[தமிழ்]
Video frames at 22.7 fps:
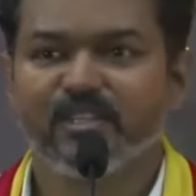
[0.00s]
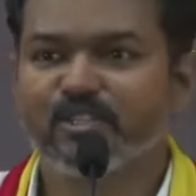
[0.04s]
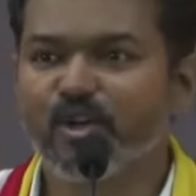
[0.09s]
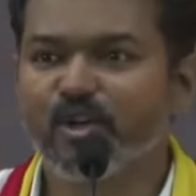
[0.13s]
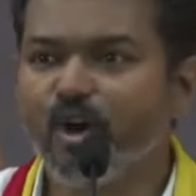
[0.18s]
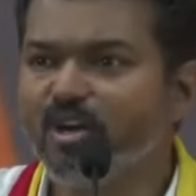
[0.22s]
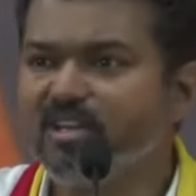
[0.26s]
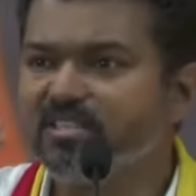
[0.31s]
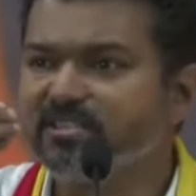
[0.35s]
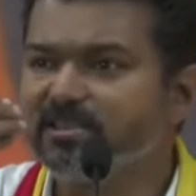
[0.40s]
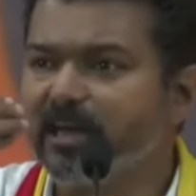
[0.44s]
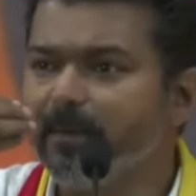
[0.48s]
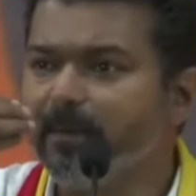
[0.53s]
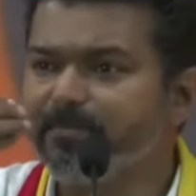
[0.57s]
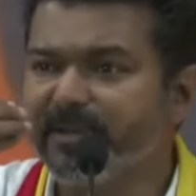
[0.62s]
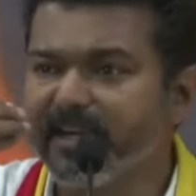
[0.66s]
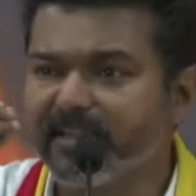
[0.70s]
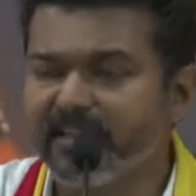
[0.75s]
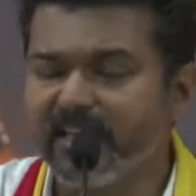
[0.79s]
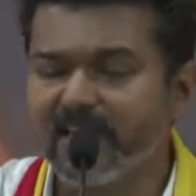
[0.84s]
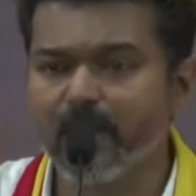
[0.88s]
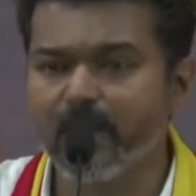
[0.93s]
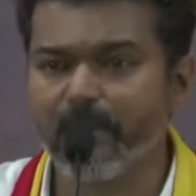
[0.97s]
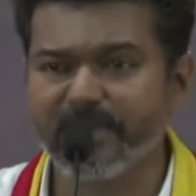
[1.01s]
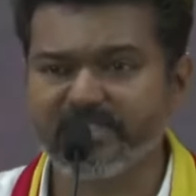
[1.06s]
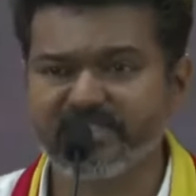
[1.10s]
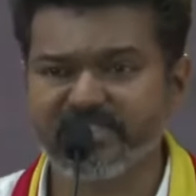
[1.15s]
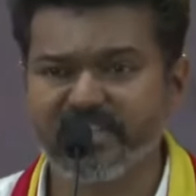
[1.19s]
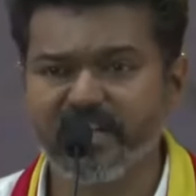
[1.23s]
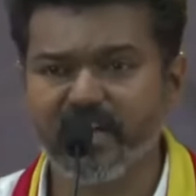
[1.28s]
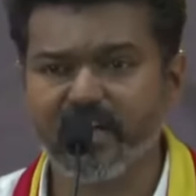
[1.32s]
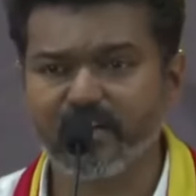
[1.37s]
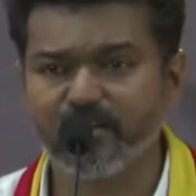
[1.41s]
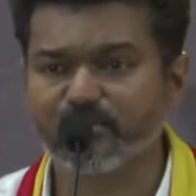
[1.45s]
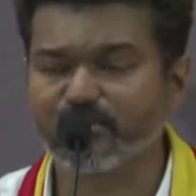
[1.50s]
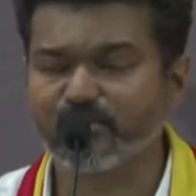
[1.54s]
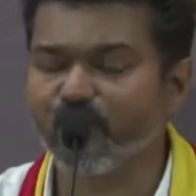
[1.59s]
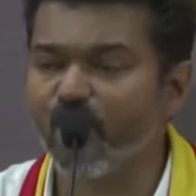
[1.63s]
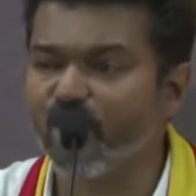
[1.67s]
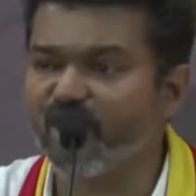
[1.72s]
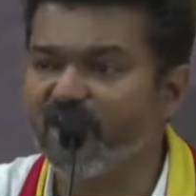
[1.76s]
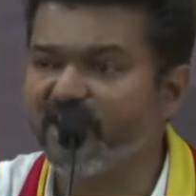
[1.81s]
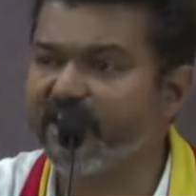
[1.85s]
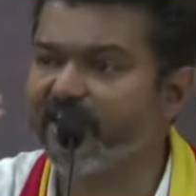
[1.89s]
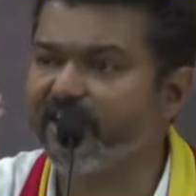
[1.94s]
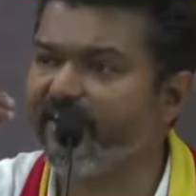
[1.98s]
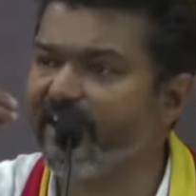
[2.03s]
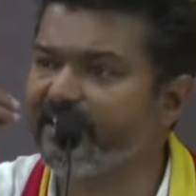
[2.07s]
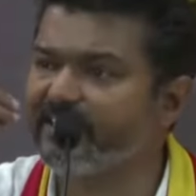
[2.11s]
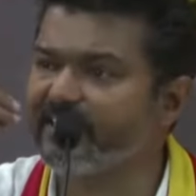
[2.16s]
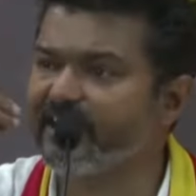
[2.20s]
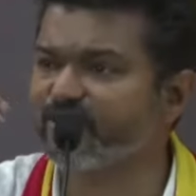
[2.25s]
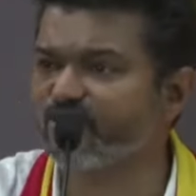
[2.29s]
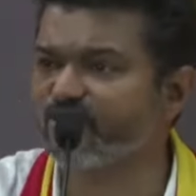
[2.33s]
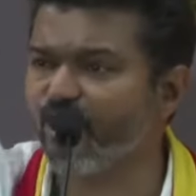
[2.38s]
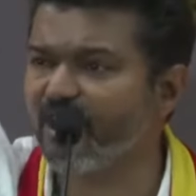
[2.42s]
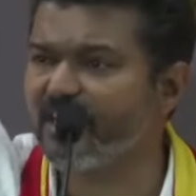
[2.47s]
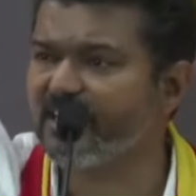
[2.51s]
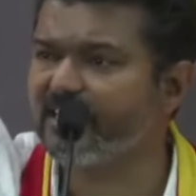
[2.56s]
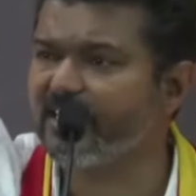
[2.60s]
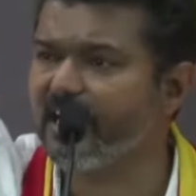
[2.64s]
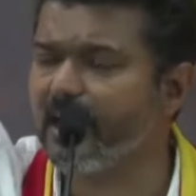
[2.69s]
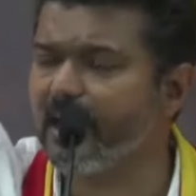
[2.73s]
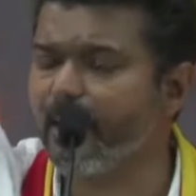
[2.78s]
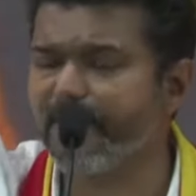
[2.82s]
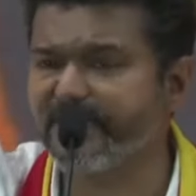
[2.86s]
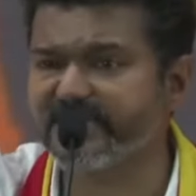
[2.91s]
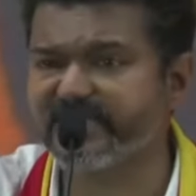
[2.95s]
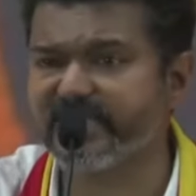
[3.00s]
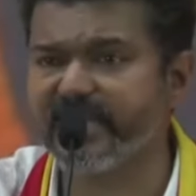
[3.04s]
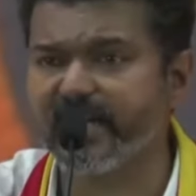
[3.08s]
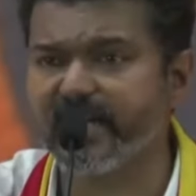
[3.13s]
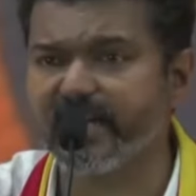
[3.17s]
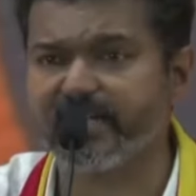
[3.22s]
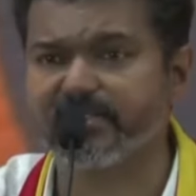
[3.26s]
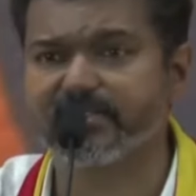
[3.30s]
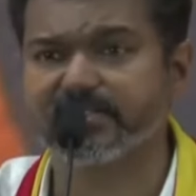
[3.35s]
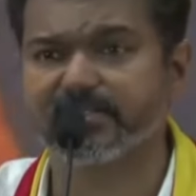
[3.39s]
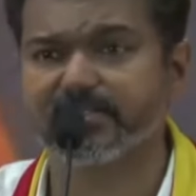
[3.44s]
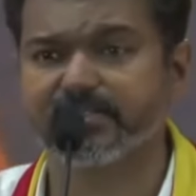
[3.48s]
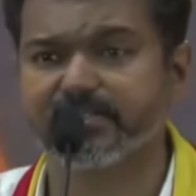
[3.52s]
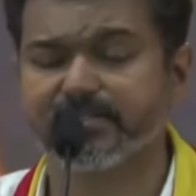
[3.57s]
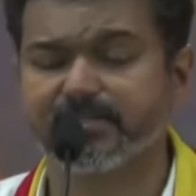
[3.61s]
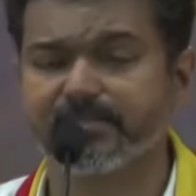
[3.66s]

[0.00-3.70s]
சோறு சாப்பிட்டாதாங்க பசி ஆறும் சோறுன்ற வார்த்தையை சொல்றதெல்லாம் பசி ஆறாது